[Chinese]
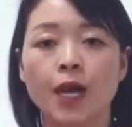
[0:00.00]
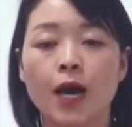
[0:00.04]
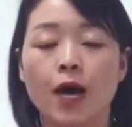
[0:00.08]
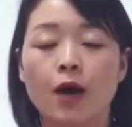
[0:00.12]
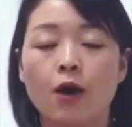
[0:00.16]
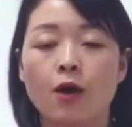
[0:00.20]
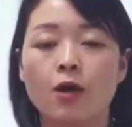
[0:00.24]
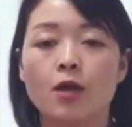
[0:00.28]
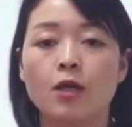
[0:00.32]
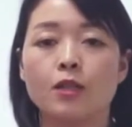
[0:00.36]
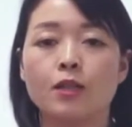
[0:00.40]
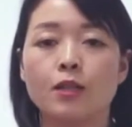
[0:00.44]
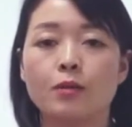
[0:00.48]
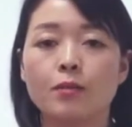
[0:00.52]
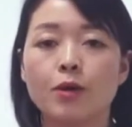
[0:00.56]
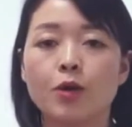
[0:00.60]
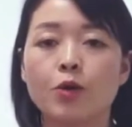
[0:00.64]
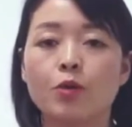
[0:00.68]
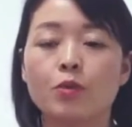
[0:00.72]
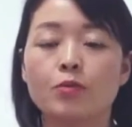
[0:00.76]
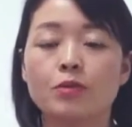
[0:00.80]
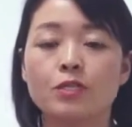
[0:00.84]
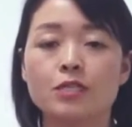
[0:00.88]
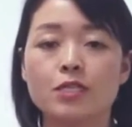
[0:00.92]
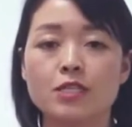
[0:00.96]
好，那
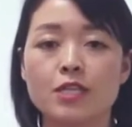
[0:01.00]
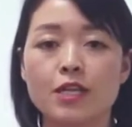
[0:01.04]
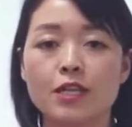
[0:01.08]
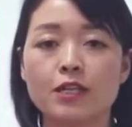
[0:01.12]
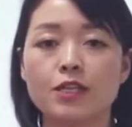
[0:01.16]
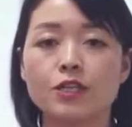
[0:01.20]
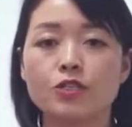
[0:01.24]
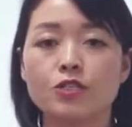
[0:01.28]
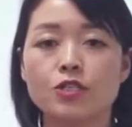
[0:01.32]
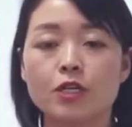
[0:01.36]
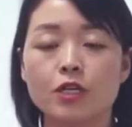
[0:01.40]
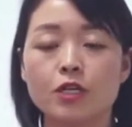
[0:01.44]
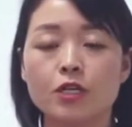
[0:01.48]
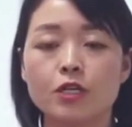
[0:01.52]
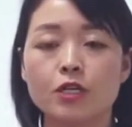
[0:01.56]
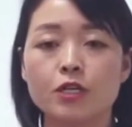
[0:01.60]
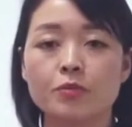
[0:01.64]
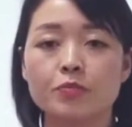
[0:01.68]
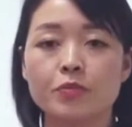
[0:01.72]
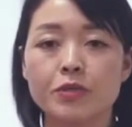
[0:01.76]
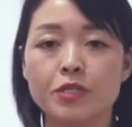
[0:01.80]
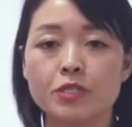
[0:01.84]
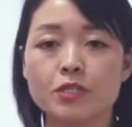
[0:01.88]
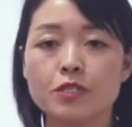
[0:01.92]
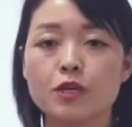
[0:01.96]
么我们今天的这
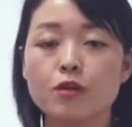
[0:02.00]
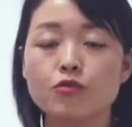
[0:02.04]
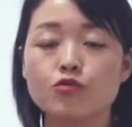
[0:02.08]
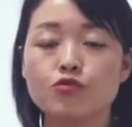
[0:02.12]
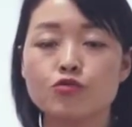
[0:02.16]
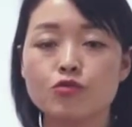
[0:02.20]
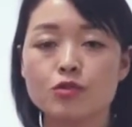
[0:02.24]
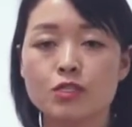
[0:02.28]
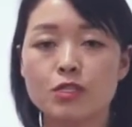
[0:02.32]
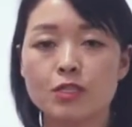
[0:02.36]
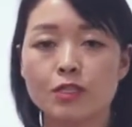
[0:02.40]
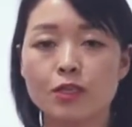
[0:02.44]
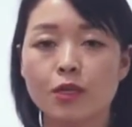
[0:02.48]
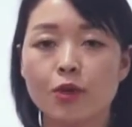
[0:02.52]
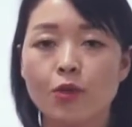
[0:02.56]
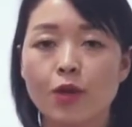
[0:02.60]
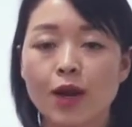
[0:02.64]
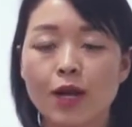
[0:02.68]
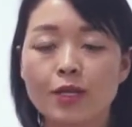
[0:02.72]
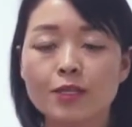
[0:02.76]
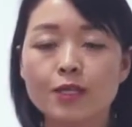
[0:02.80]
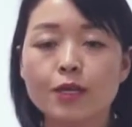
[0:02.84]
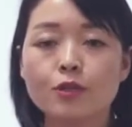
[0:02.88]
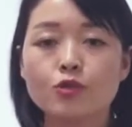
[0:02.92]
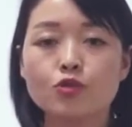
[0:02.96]
个比较句型的
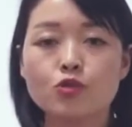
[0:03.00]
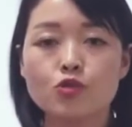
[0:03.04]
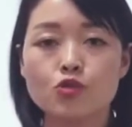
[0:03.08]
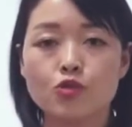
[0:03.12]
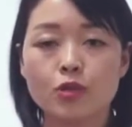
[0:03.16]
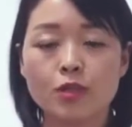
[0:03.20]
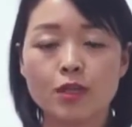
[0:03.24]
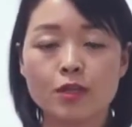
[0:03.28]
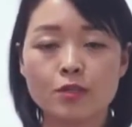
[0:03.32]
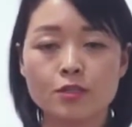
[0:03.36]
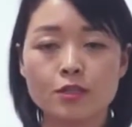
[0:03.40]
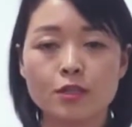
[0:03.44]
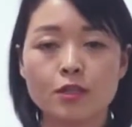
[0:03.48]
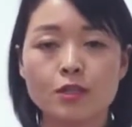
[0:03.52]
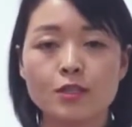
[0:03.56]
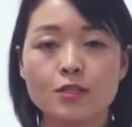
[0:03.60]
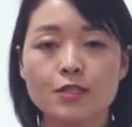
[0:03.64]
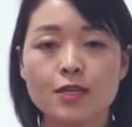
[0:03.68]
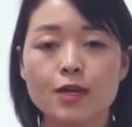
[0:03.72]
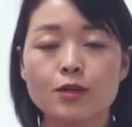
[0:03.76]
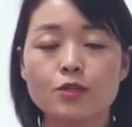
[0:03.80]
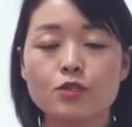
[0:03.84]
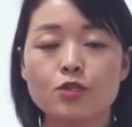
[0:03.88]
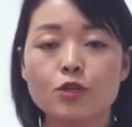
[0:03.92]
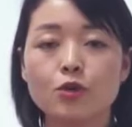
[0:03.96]
话呢，就说到这里。
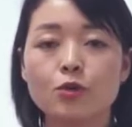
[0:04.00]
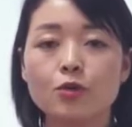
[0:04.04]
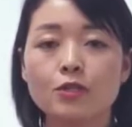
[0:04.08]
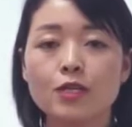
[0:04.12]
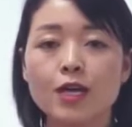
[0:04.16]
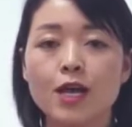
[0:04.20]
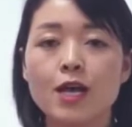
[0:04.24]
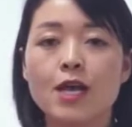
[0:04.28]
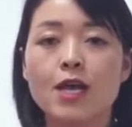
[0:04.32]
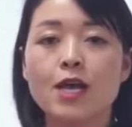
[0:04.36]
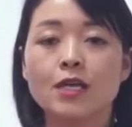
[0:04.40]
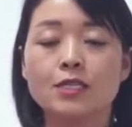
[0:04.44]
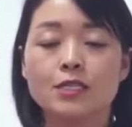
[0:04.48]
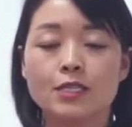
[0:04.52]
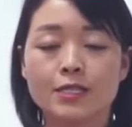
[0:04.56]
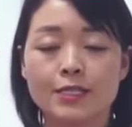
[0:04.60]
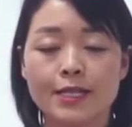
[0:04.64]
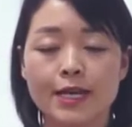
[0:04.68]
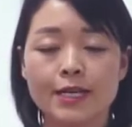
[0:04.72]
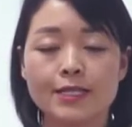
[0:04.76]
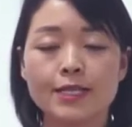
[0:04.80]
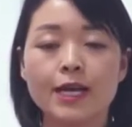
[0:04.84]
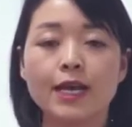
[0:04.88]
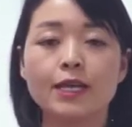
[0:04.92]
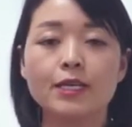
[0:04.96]
下来之后呢，请
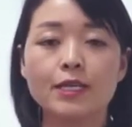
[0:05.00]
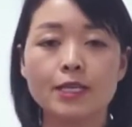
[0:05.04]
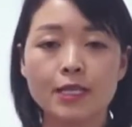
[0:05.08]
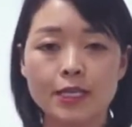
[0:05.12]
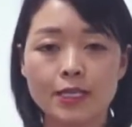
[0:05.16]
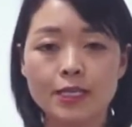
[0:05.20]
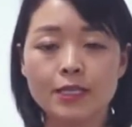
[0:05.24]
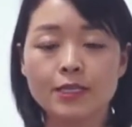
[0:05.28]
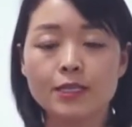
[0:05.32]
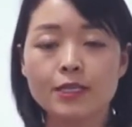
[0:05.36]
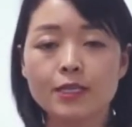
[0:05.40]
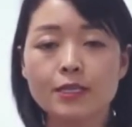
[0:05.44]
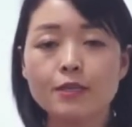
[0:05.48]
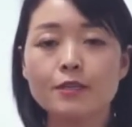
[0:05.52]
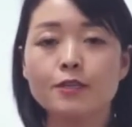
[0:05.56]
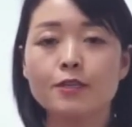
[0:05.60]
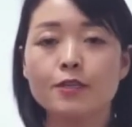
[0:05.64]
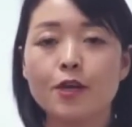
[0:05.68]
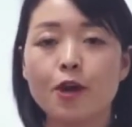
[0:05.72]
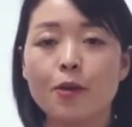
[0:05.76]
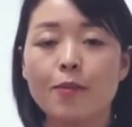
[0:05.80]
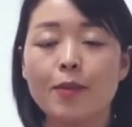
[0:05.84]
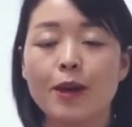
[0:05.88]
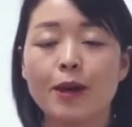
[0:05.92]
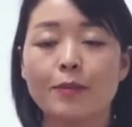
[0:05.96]
大家一定
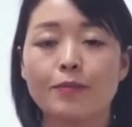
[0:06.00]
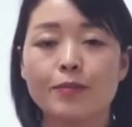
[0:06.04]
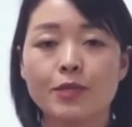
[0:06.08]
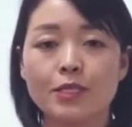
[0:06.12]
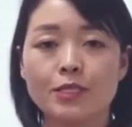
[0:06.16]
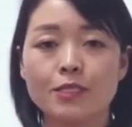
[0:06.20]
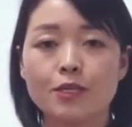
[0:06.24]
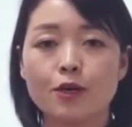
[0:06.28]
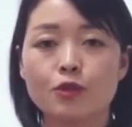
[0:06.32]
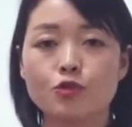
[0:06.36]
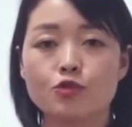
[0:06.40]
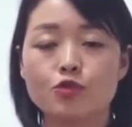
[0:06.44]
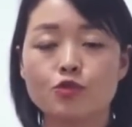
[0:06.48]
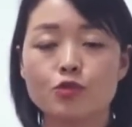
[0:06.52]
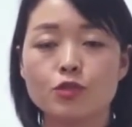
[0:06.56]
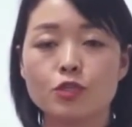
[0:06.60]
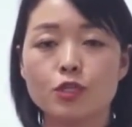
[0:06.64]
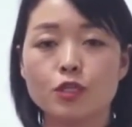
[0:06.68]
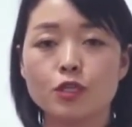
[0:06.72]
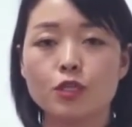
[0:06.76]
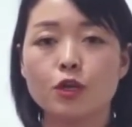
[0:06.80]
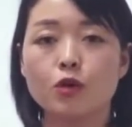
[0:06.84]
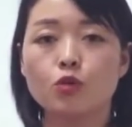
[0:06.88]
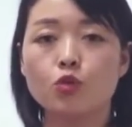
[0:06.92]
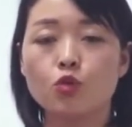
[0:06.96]
要把比较句
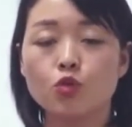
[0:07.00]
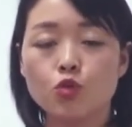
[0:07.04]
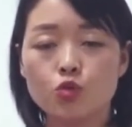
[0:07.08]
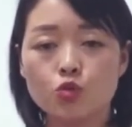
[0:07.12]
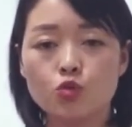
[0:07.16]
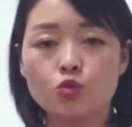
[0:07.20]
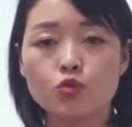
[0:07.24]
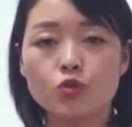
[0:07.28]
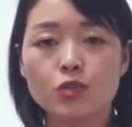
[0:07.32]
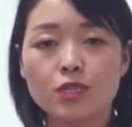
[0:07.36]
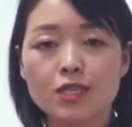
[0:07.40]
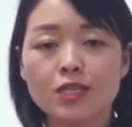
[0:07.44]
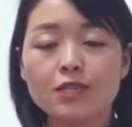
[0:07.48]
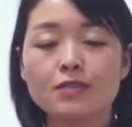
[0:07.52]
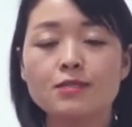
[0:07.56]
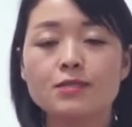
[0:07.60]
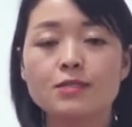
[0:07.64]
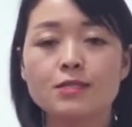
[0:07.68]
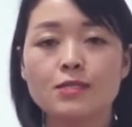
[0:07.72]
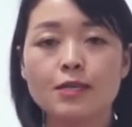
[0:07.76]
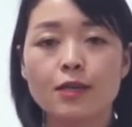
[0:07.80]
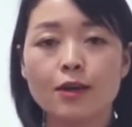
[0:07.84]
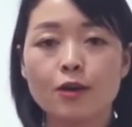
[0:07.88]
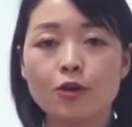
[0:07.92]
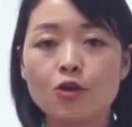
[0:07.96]
型的固
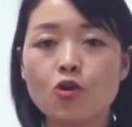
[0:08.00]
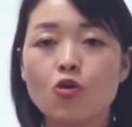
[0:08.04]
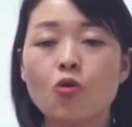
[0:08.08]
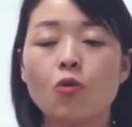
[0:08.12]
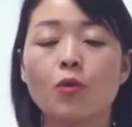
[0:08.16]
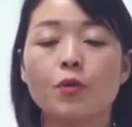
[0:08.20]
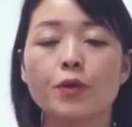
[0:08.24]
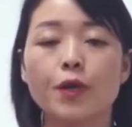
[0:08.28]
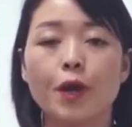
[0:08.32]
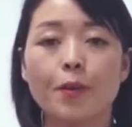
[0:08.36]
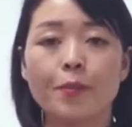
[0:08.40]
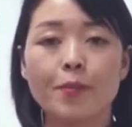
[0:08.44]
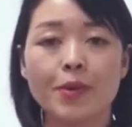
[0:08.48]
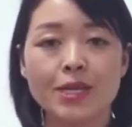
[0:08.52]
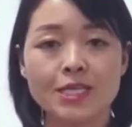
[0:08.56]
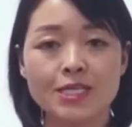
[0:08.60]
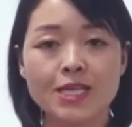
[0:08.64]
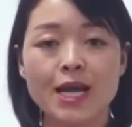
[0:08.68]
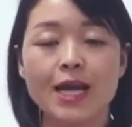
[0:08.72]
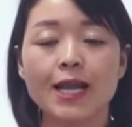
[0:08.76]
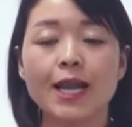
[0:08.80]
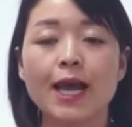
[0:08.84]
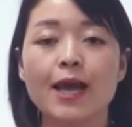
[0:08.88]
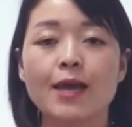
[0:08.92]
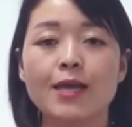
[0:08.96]
定结构要背
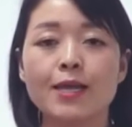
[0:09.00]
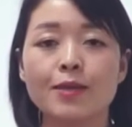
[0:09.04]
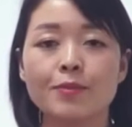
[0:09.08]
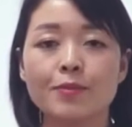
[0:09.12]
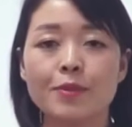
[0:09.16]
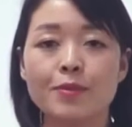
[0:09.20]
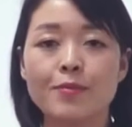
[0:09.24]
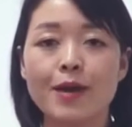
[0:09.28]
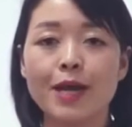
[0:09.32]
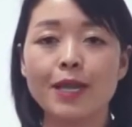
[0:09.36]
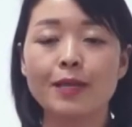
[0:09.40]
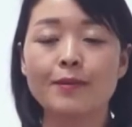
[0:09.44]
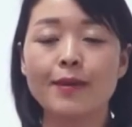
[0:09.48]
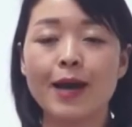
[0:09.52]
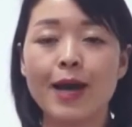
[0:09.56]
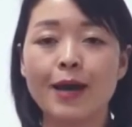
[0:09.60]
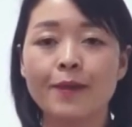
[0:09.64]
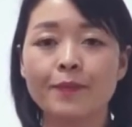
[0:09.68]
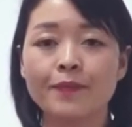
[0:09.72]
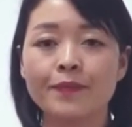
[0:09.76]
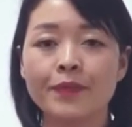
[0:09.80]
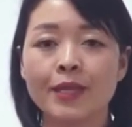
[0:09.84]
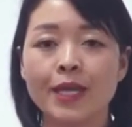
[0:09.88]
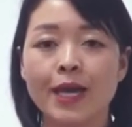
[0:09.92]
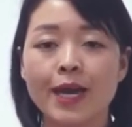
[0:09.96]
下来，明白了吧？